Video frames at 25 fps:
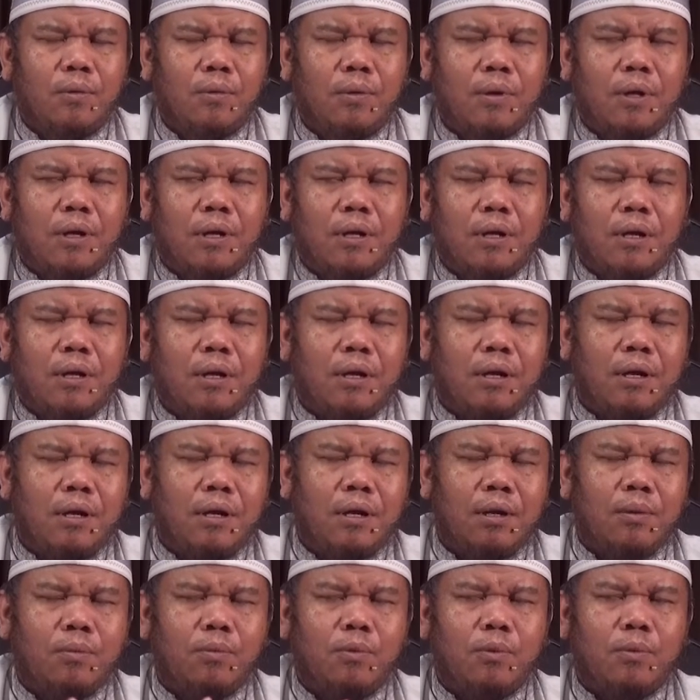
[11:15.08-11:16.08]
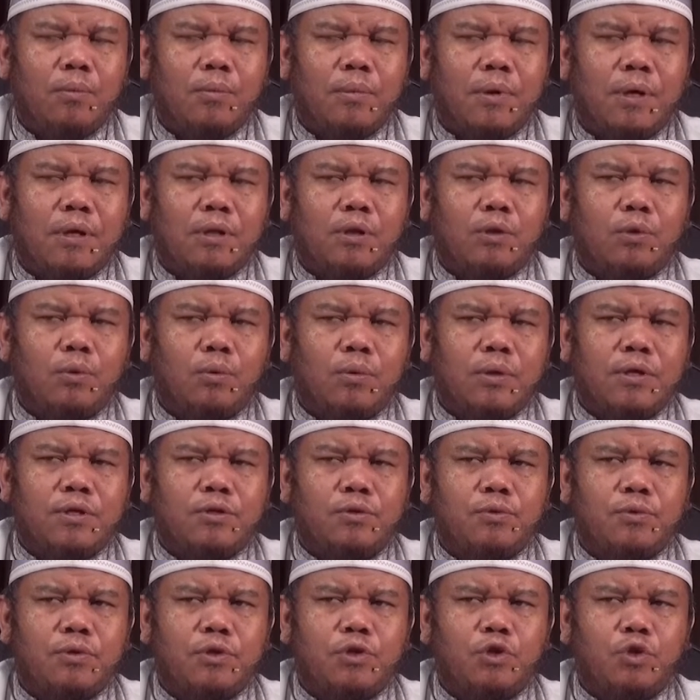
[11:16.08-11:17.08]
wa na'lamu ma
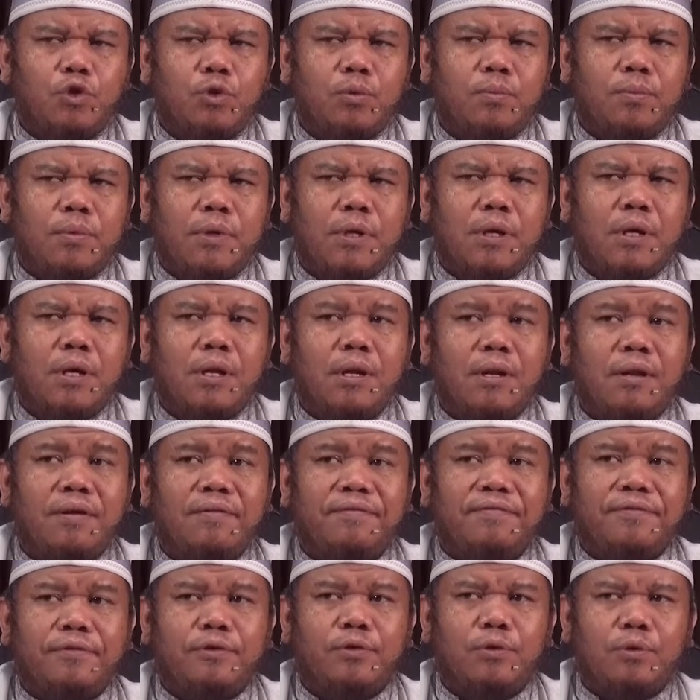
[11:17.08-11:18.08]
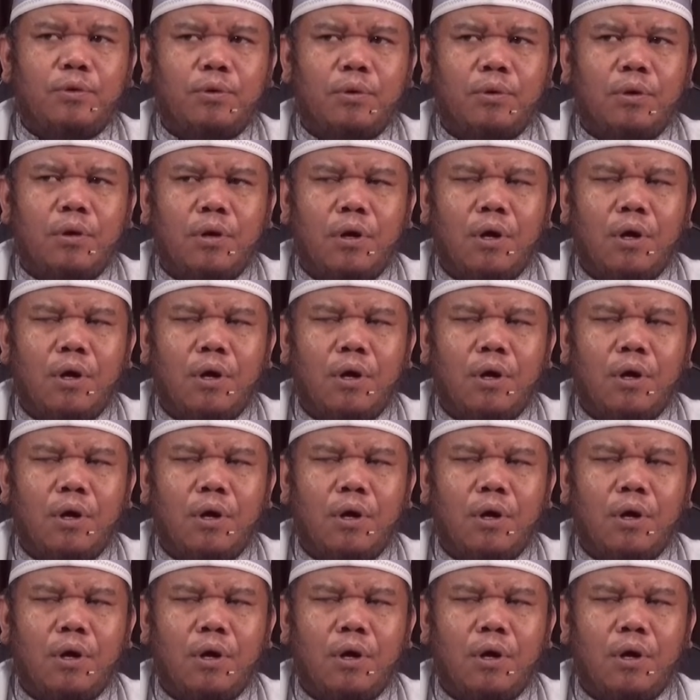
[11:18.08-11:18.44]
tuwaswisu bihi nafsuh